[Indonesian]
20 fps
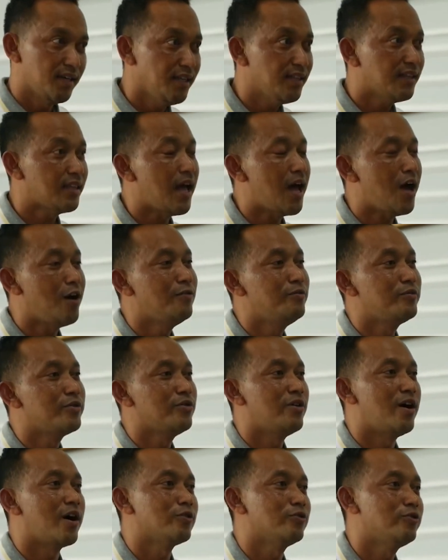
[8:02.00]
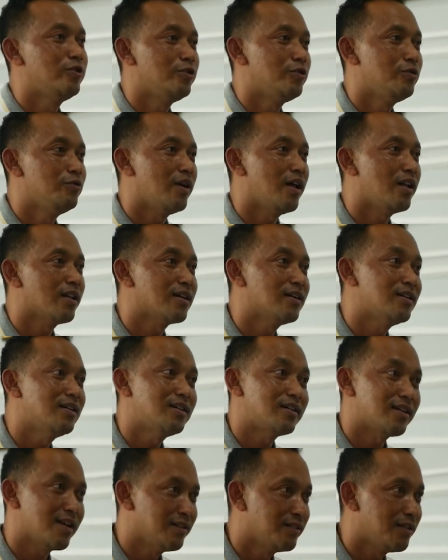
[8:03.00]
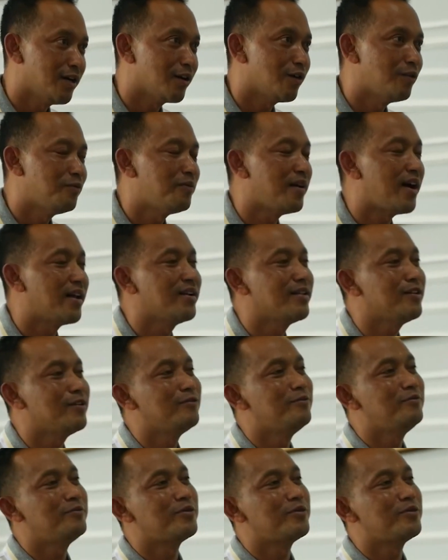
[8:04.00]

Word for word: kita Om Bro harus dijual ke Raja Kompani